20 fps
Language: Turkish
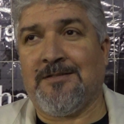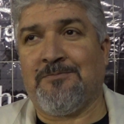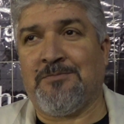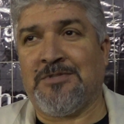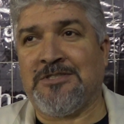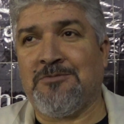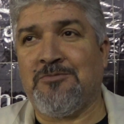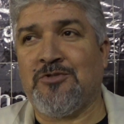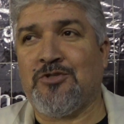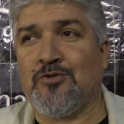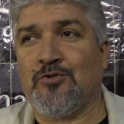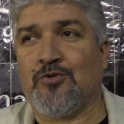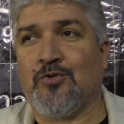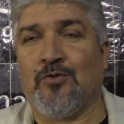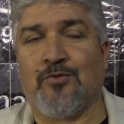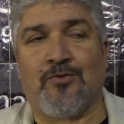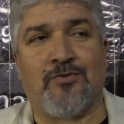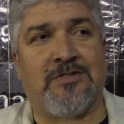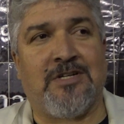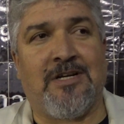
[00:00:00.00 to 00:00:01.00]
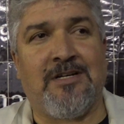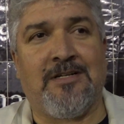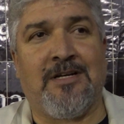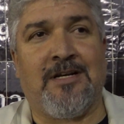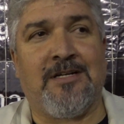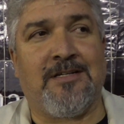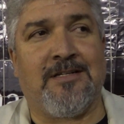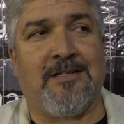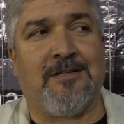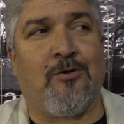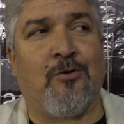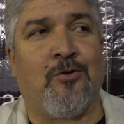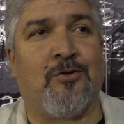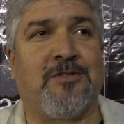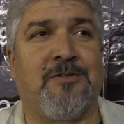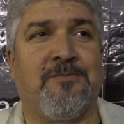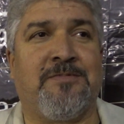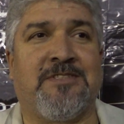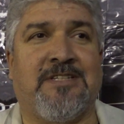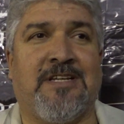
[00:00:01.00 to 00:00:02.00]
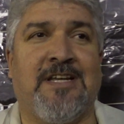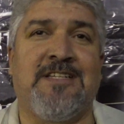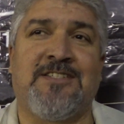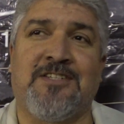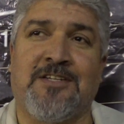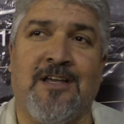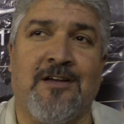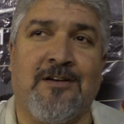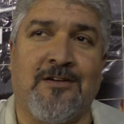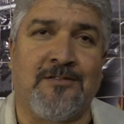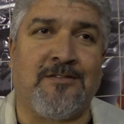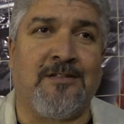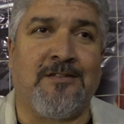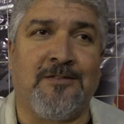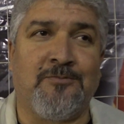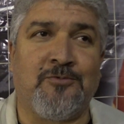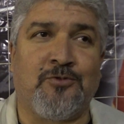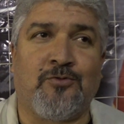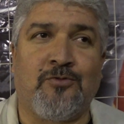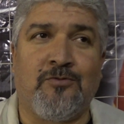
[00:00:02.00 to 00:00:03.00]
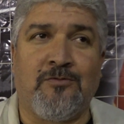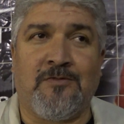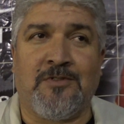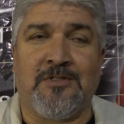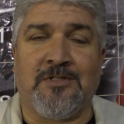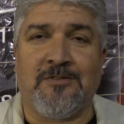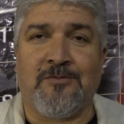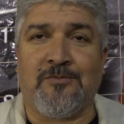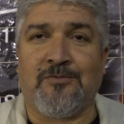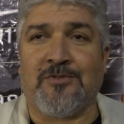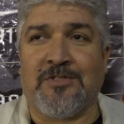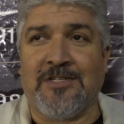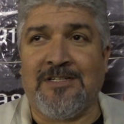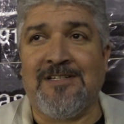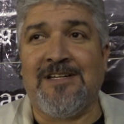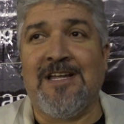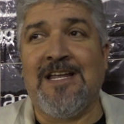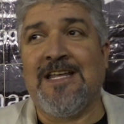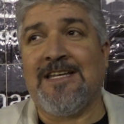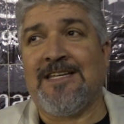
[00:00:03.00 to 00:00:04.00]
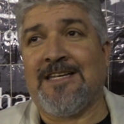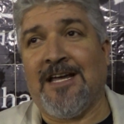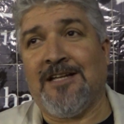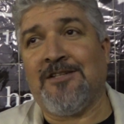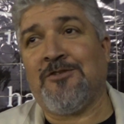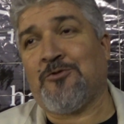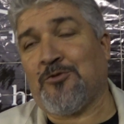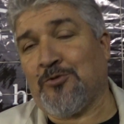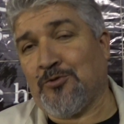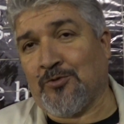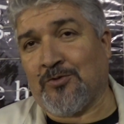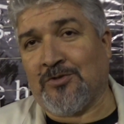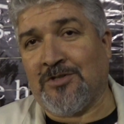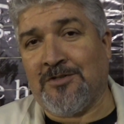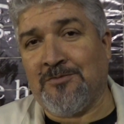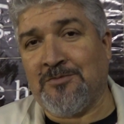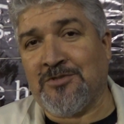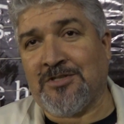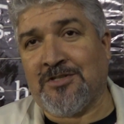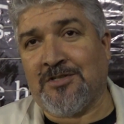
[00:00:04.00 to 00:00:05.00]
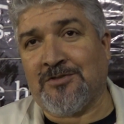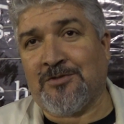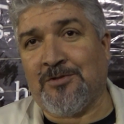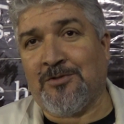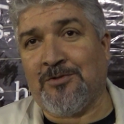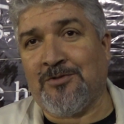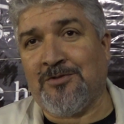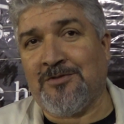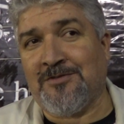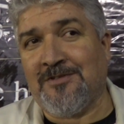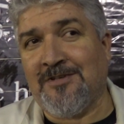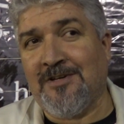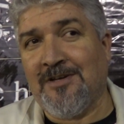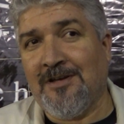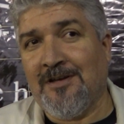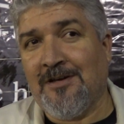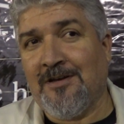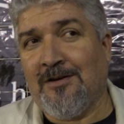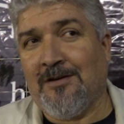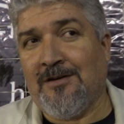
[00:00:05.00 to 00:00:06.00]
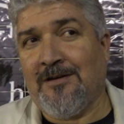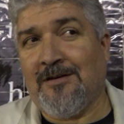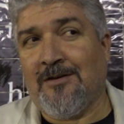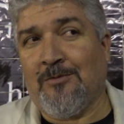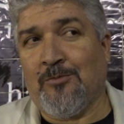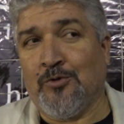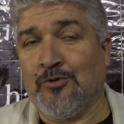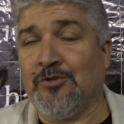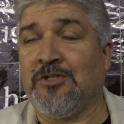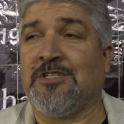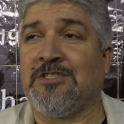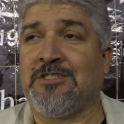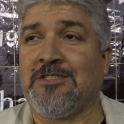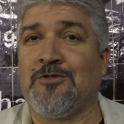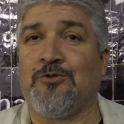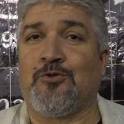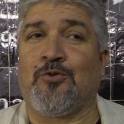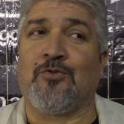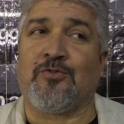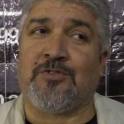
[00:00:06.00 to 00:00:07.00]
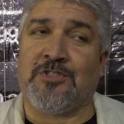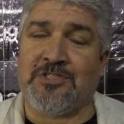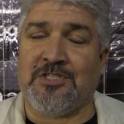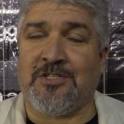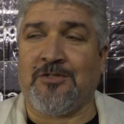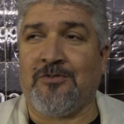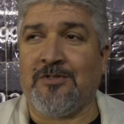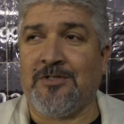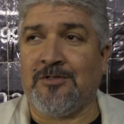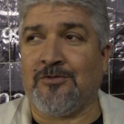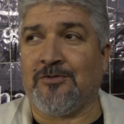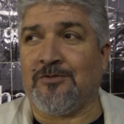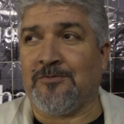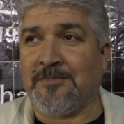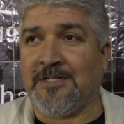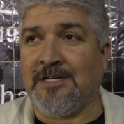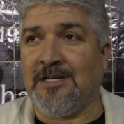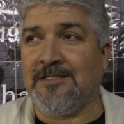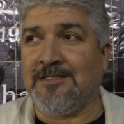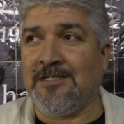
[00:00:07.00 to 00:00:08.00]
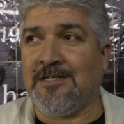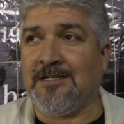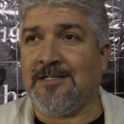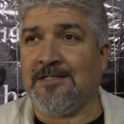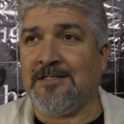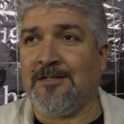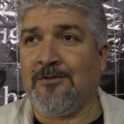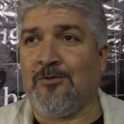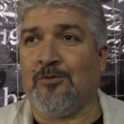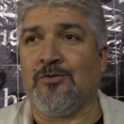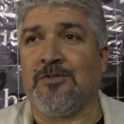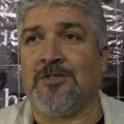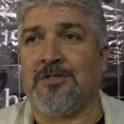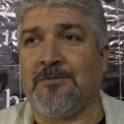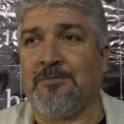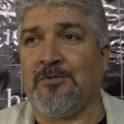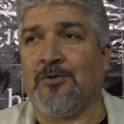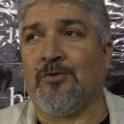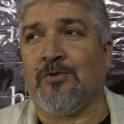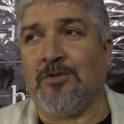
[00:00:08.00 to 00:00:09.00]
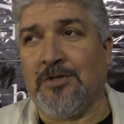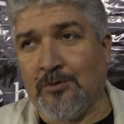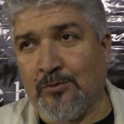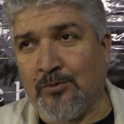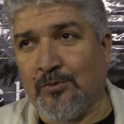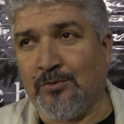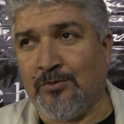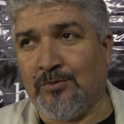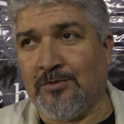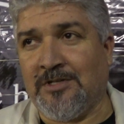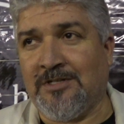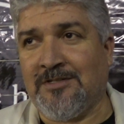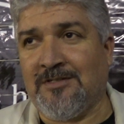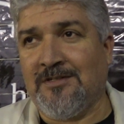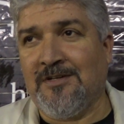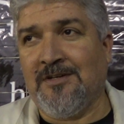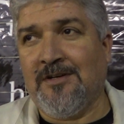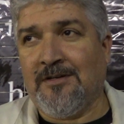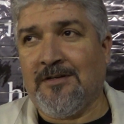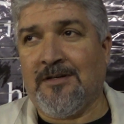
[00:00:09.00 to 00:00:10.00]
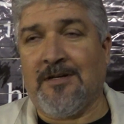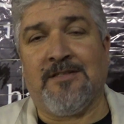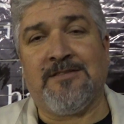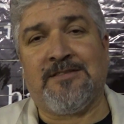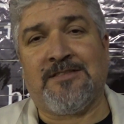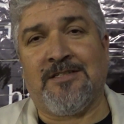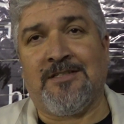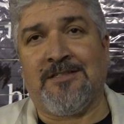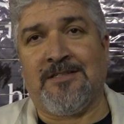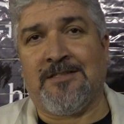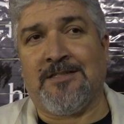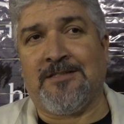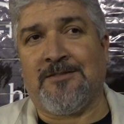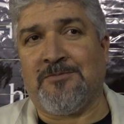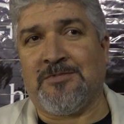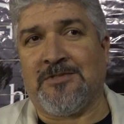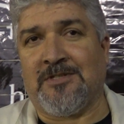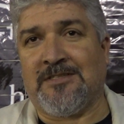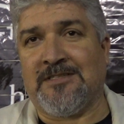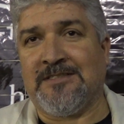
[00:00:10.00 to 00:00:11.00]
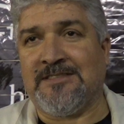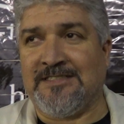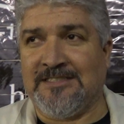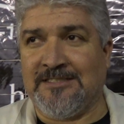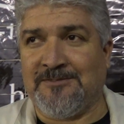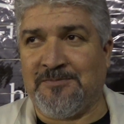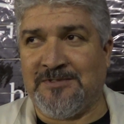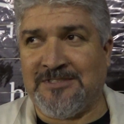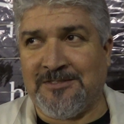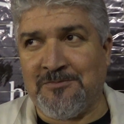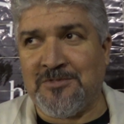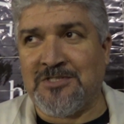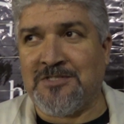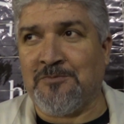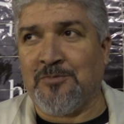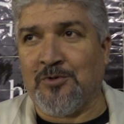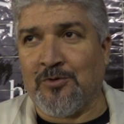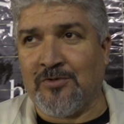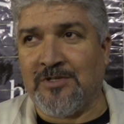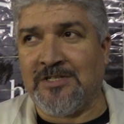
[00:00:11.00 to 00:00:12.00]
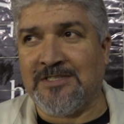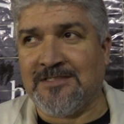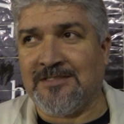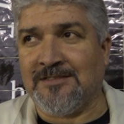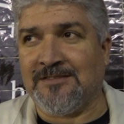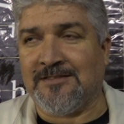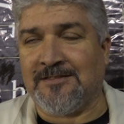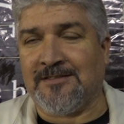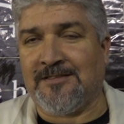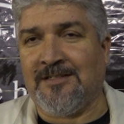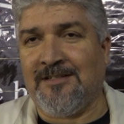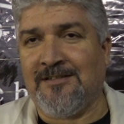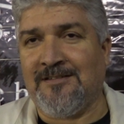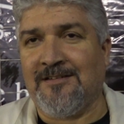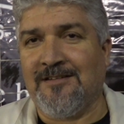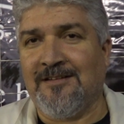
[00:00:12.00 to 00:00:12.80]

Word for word: Bizim için çok güzel. Yani orada biz gençken katıldığımız turnuvaları burada kendi çocuklarımız katılıyor. Ne Bunlar güzel. için çok teşekkür ediyorum kendilerine. Onlara bir örnek oluyorlar. Kendisine de dedim zaten siz bizim için bir örneksiniz diye.